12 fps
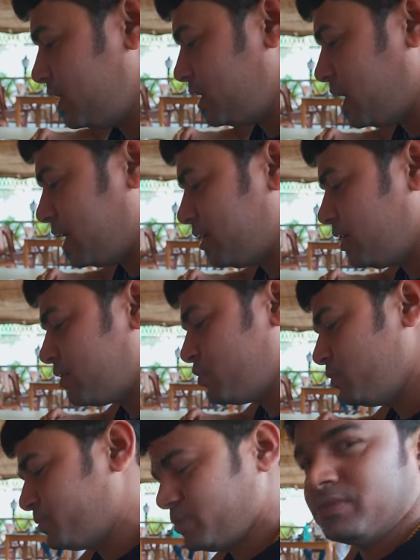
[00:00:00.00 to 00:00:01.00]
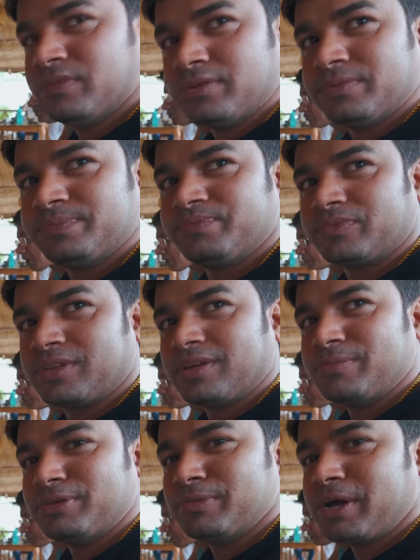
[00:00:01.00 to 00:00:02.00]
এদের রান্না খুব সুন্দর
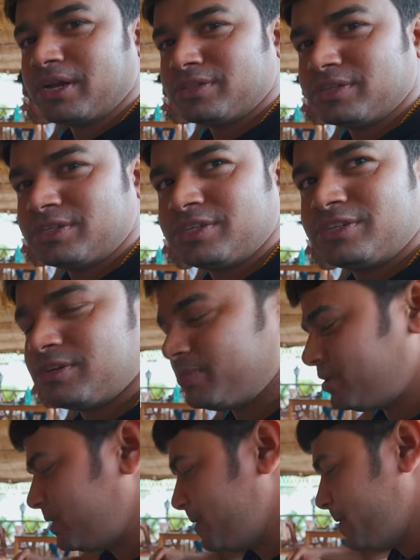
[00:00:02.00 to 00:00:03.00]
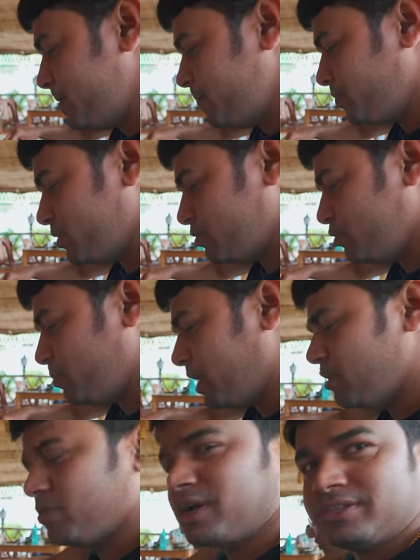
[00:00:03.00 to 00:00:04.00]
আমি বাংলাদেশি হিসেবে খুব
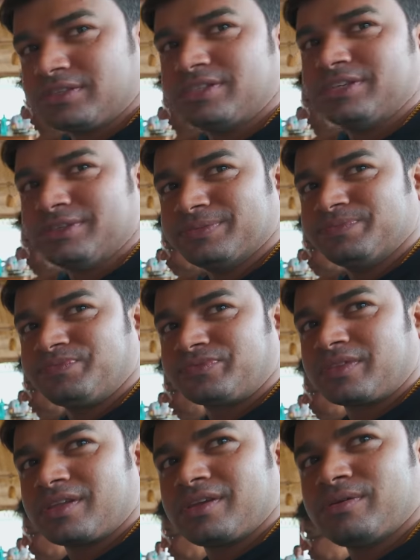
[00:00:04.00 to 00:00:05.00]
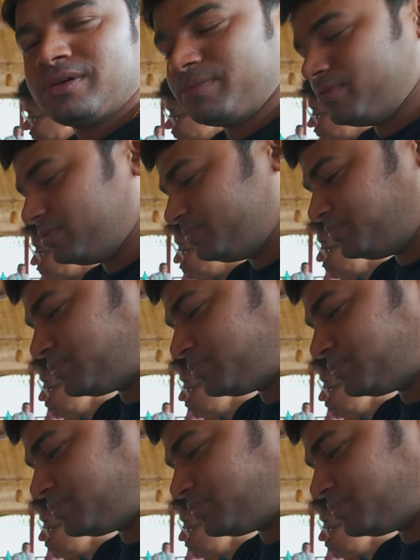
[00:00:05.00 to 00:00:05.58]
ভালো খাচ্ছি যা